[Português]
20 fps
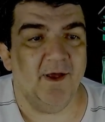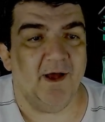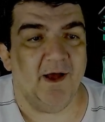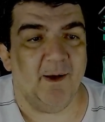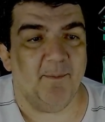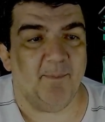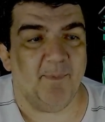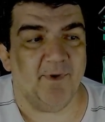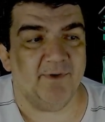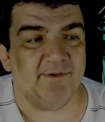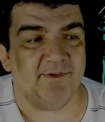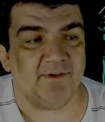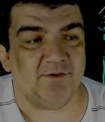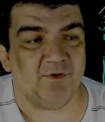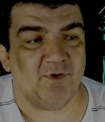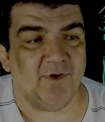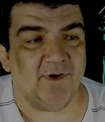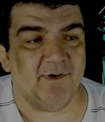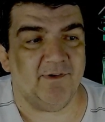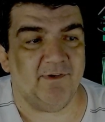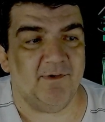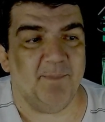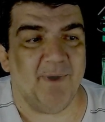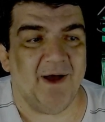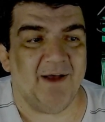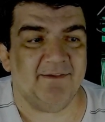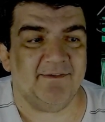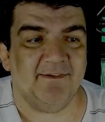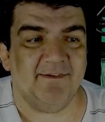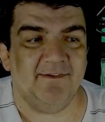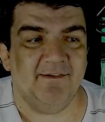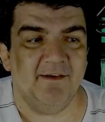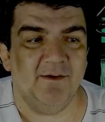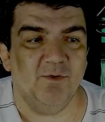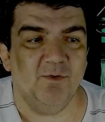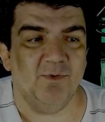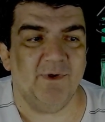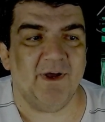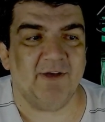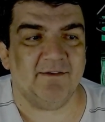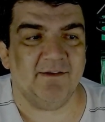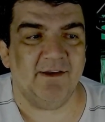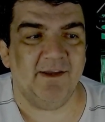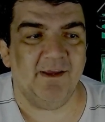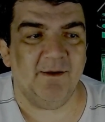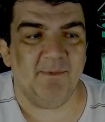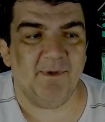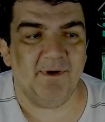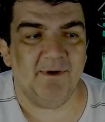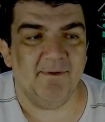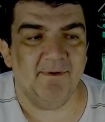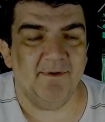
após a troca de passes de Lucas Lima,